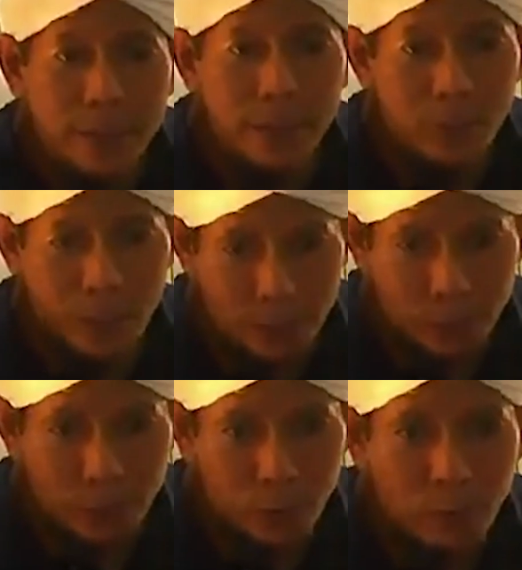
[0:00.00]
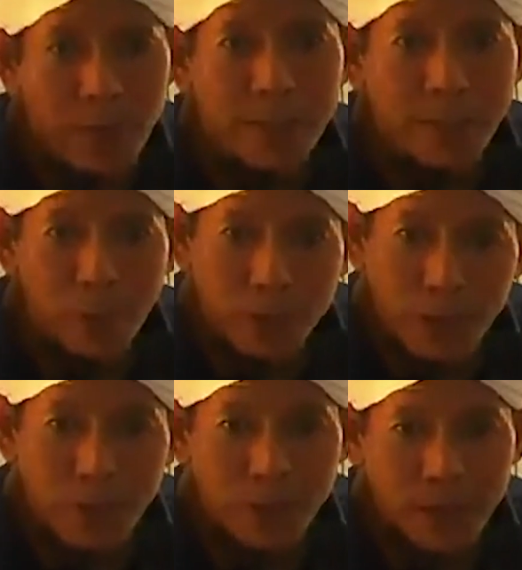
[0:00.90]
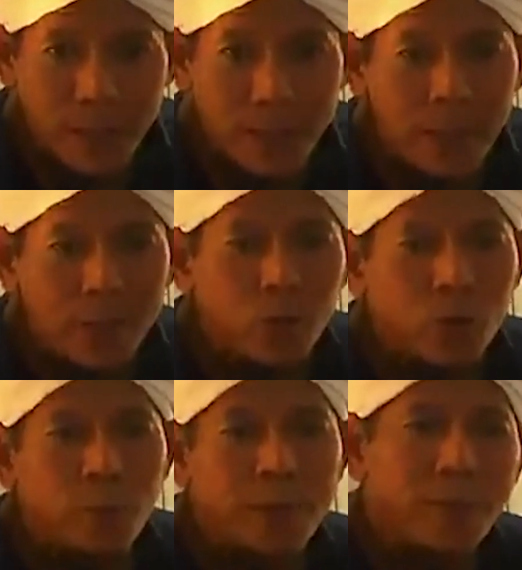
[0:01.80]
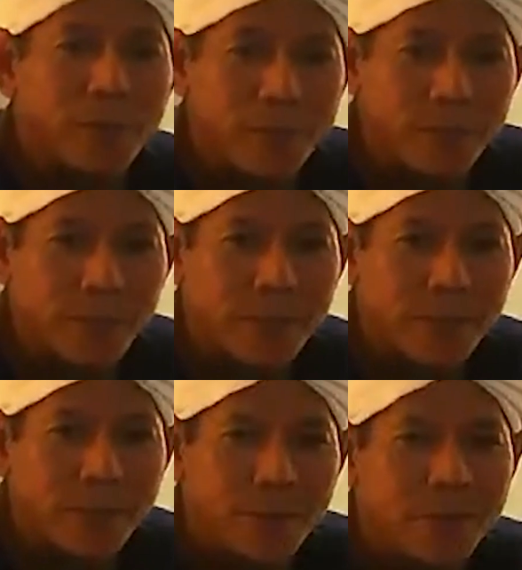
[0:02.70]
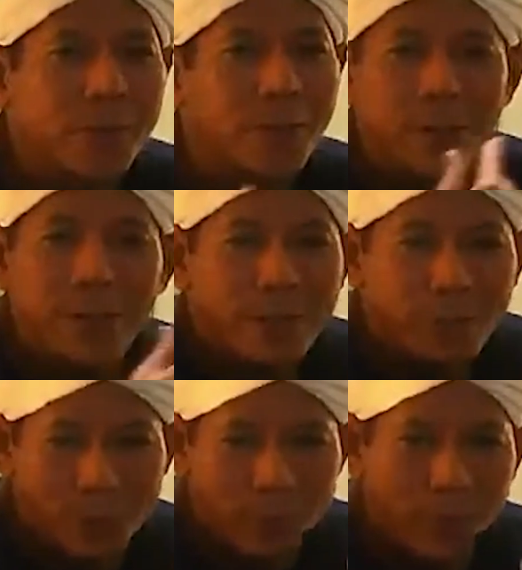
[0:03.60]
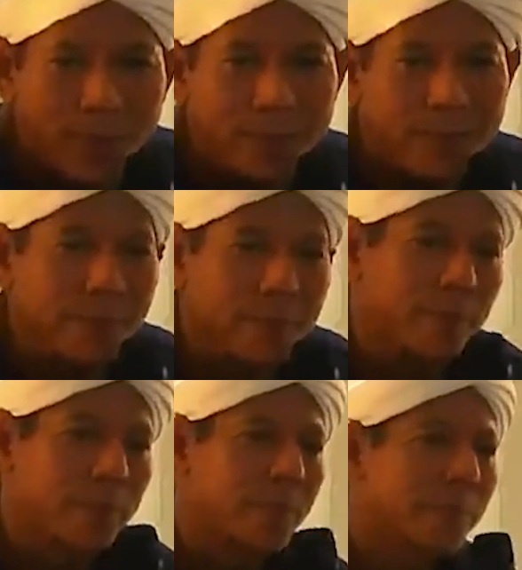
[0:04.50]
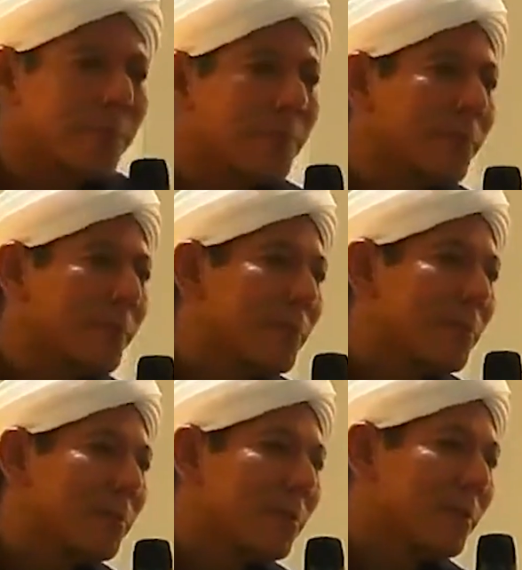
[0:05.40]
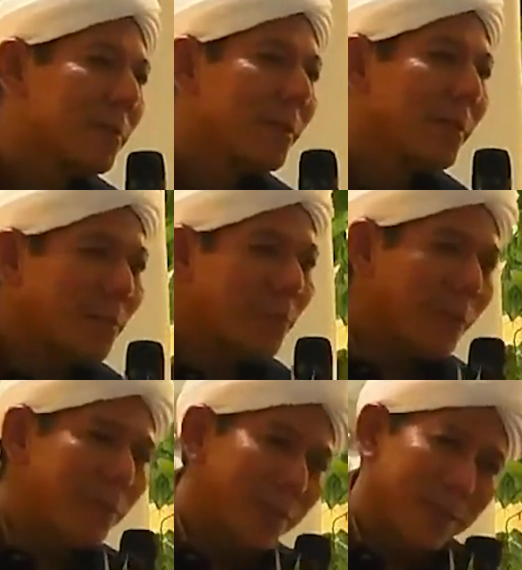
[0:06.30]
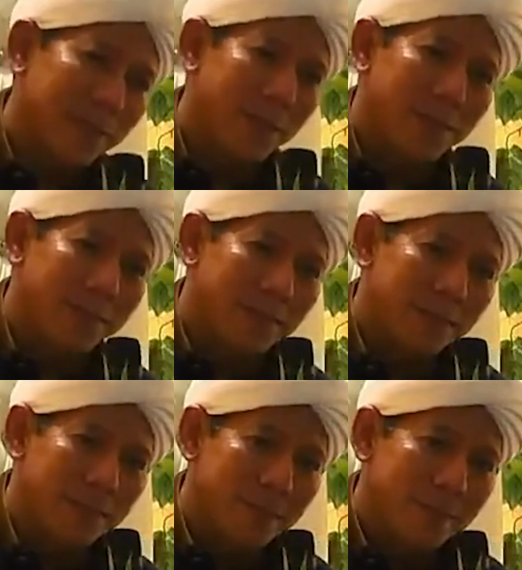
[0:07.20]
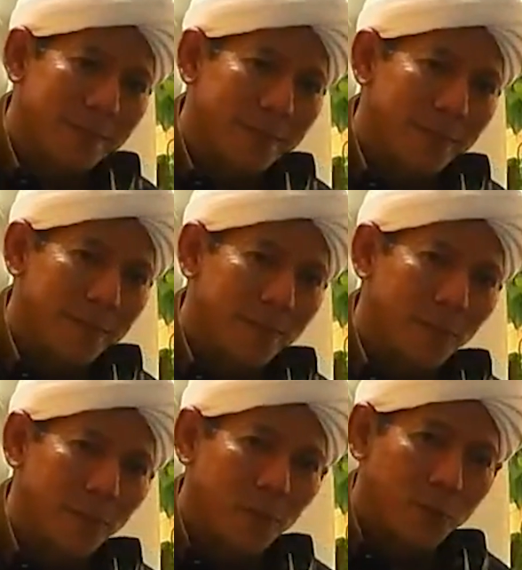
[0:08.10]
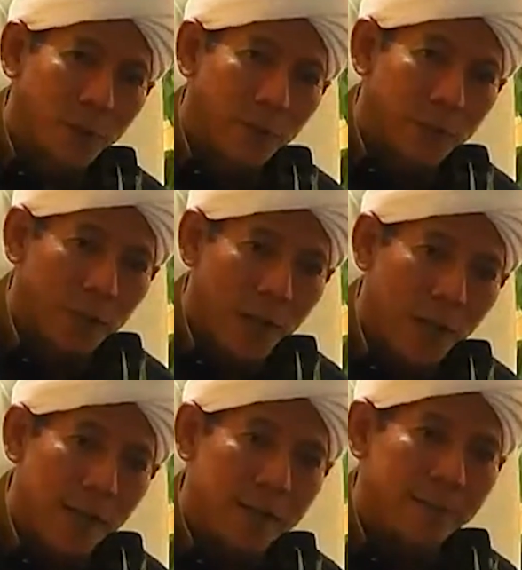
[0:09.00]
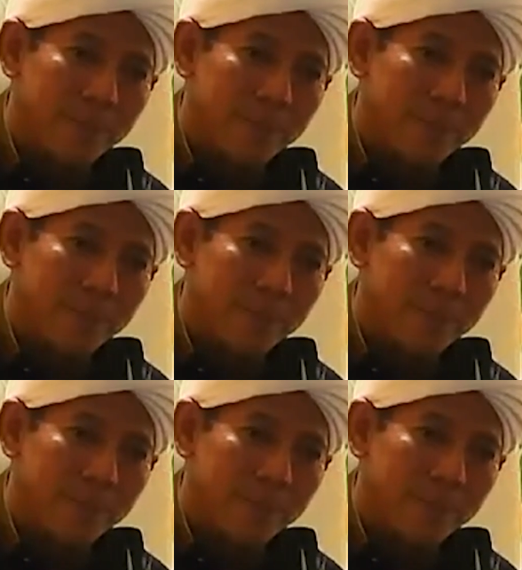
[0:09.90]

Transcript: sesuatu supaya dikabulkan Allah Ta'ala suruh baca fatihah kepadaku insya Allah terkabul semua hajatnya sehingga lihat bagaimana sekarang pondok jadi besar